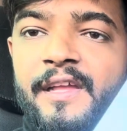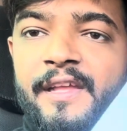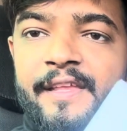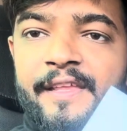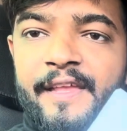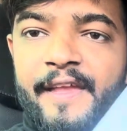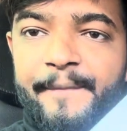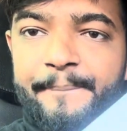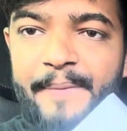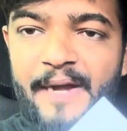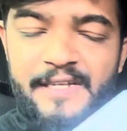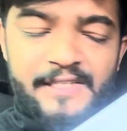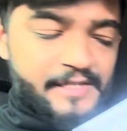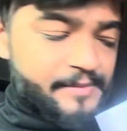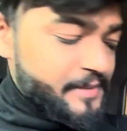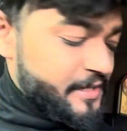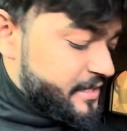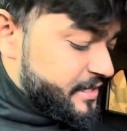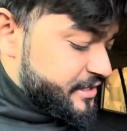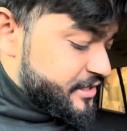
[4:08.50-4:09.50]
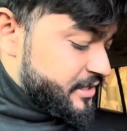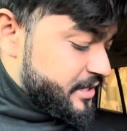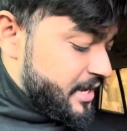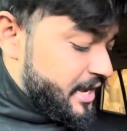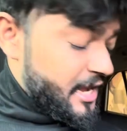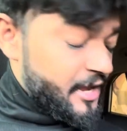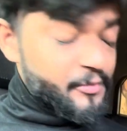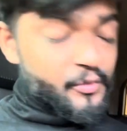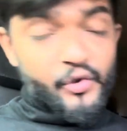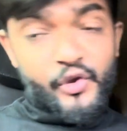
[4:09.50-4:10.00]
ये पांच एप्लीकेशन
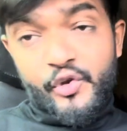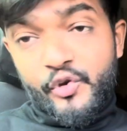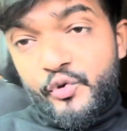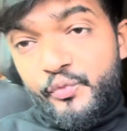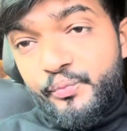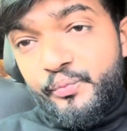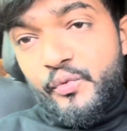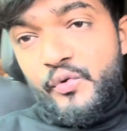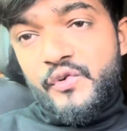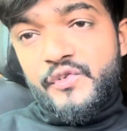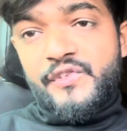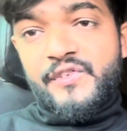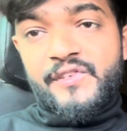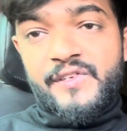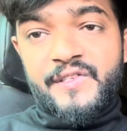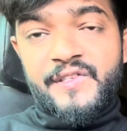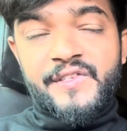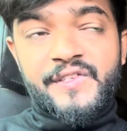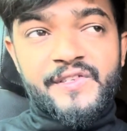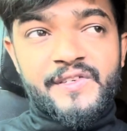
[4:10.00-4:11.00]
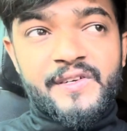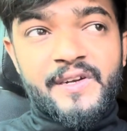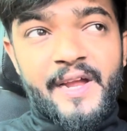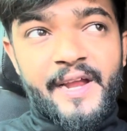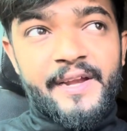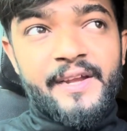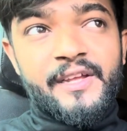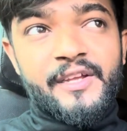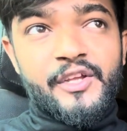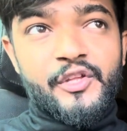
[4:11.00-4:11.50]
आई एम गोइंग टू पोस्ट रजिस्टर
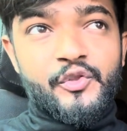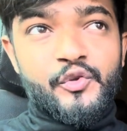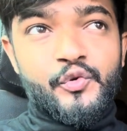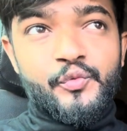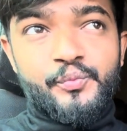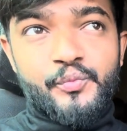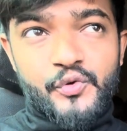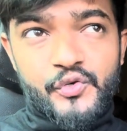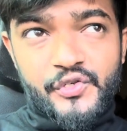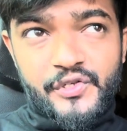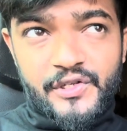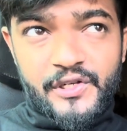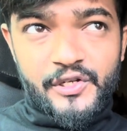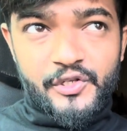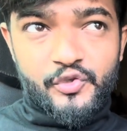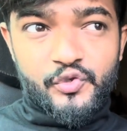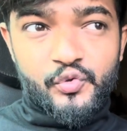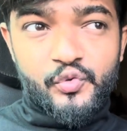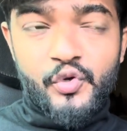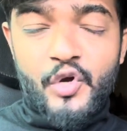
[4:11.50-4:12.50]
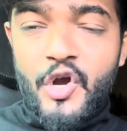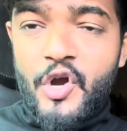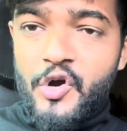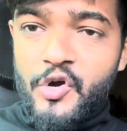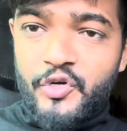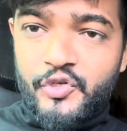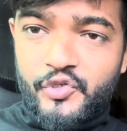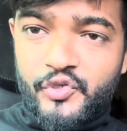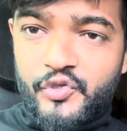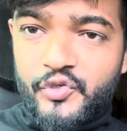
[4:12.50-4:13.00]
आईडी के थ्रू पोस्ट के थ्रू
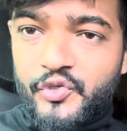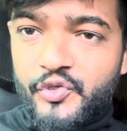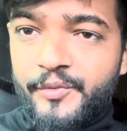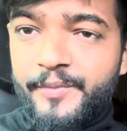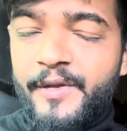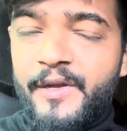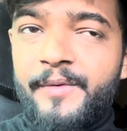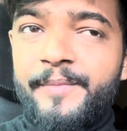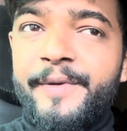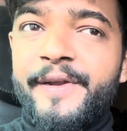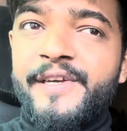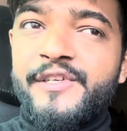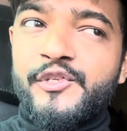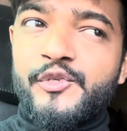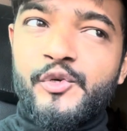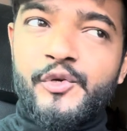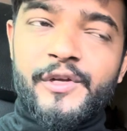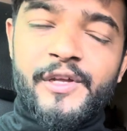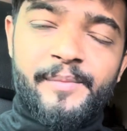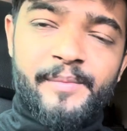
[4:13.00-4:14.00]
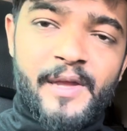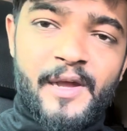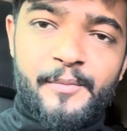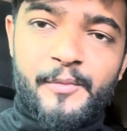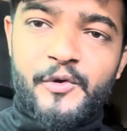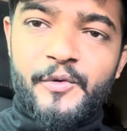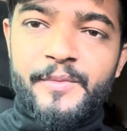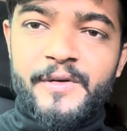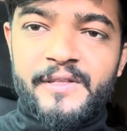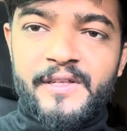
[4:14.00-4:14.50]
और जो जो भी अपडेट्स गए मैं
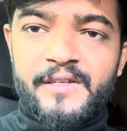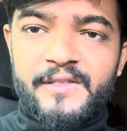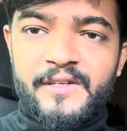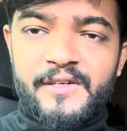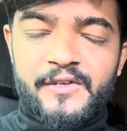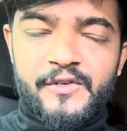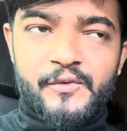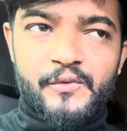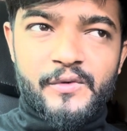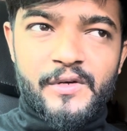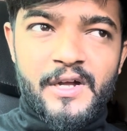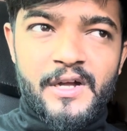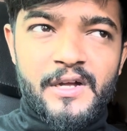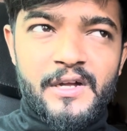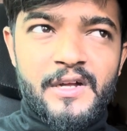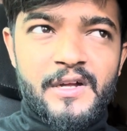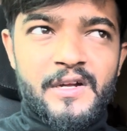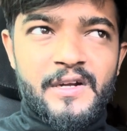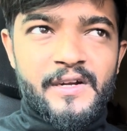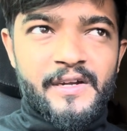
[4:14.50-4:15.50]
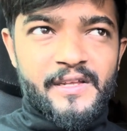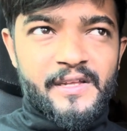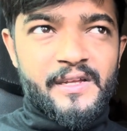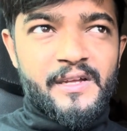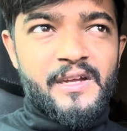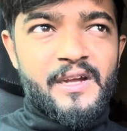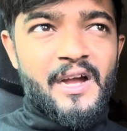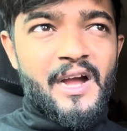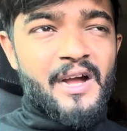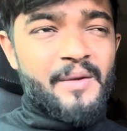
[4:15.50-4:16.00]
आपको बताता रहूँगा ठीक है
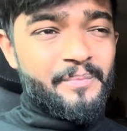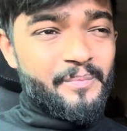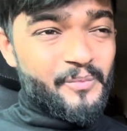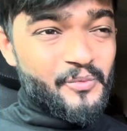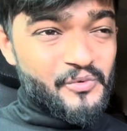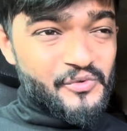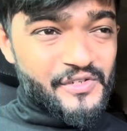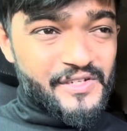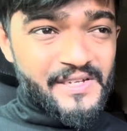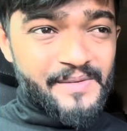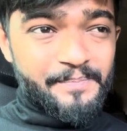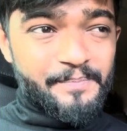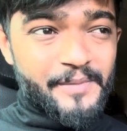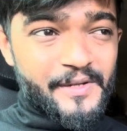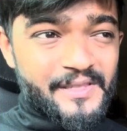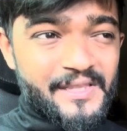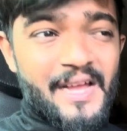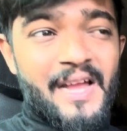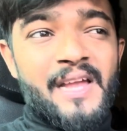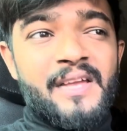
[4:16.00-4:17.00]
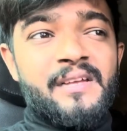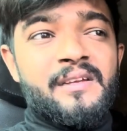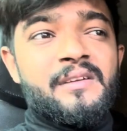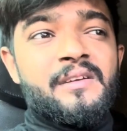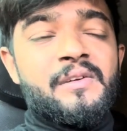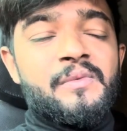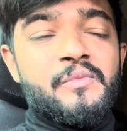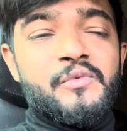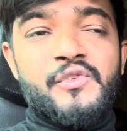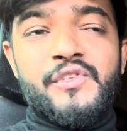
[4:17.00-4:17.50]
मुझे पता है
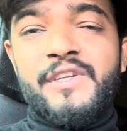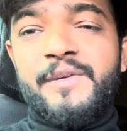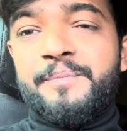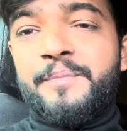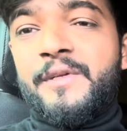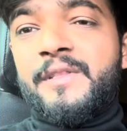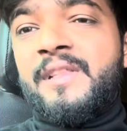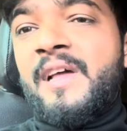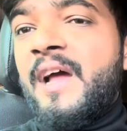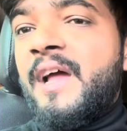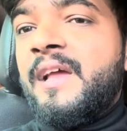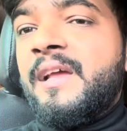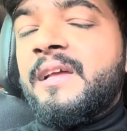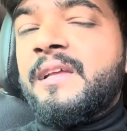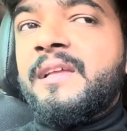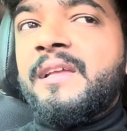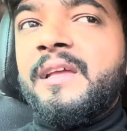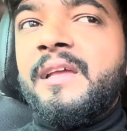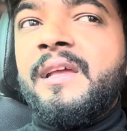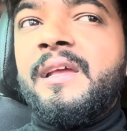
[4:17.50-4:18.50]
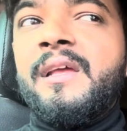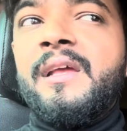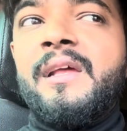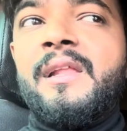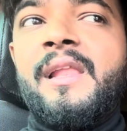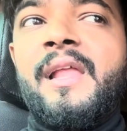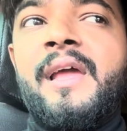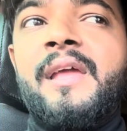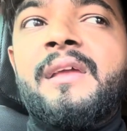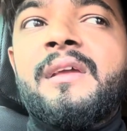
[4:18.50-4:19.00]
मुझे पता है कि
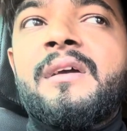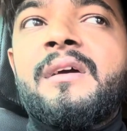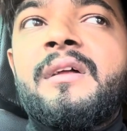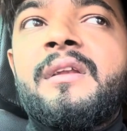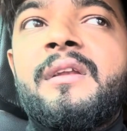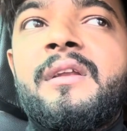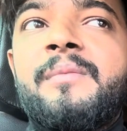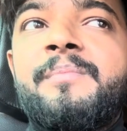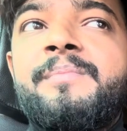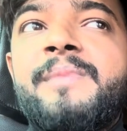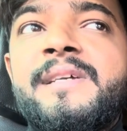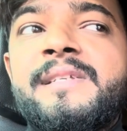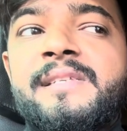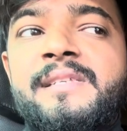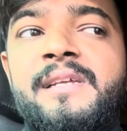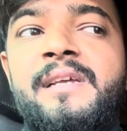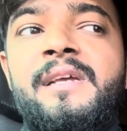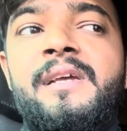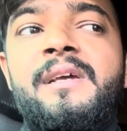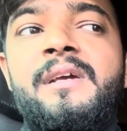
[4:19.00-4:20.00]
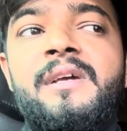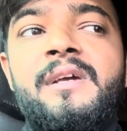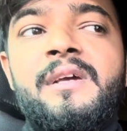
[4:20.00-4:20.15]
लाइक नब्बे से